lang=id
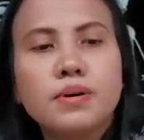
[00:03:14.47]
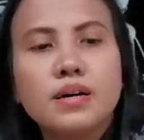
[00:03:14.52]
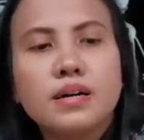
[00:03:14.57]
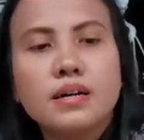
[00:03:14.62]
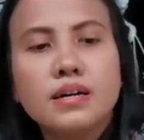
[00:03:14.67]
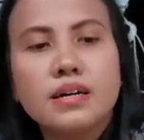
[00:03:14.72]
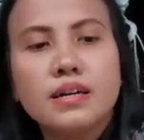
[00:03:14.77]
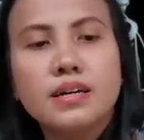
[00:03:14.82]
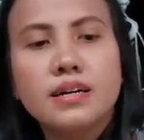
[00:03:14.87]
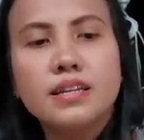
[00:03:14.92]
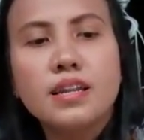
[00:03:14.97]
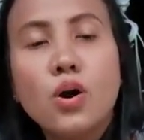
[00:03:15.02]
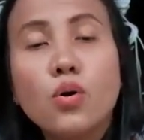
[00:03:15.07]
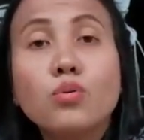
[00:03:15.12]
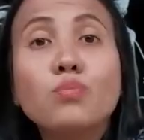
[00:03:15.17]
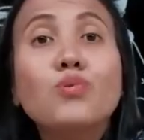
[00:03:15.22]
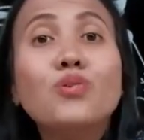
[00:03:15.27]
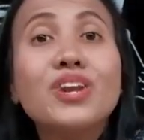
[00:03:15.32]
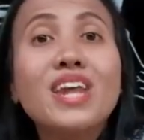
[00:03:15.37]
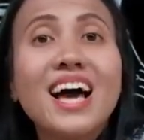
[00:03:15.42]
uh,
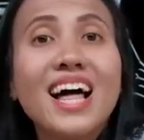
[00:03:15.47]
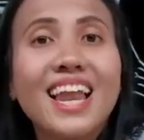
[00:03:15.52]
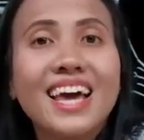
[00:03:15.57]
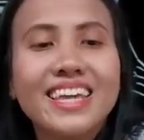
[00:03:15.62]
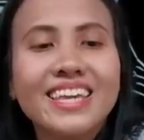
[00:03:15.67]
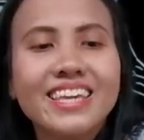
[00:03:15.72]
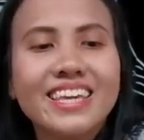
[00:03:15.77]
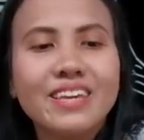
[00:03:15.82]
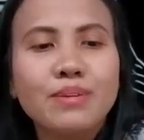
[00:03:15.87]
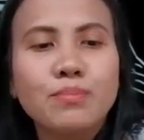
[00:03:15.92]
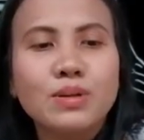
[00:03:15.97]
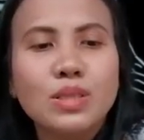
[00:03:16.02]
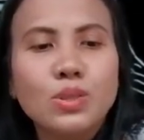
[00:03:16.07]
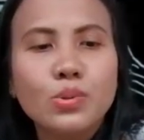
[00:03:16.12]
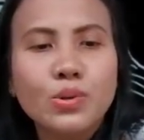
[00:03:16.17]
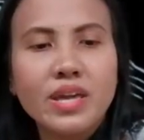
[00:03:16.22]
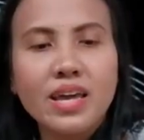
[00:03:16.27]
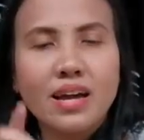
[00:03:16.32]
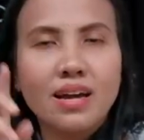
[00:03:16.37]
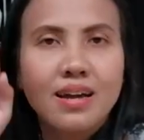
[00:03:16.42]
daun muda lagi
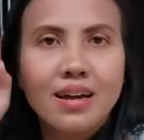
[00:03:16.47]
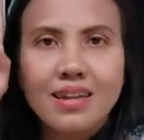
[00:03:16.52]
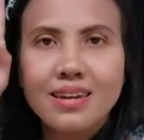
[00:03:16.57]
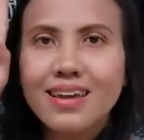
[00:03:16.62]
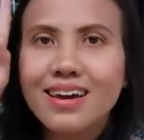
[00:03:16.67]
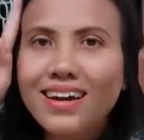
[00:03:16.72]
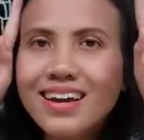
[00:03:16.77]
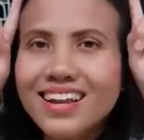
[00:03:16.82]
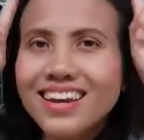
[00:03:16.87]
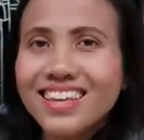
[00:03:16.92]
bentuk yang ada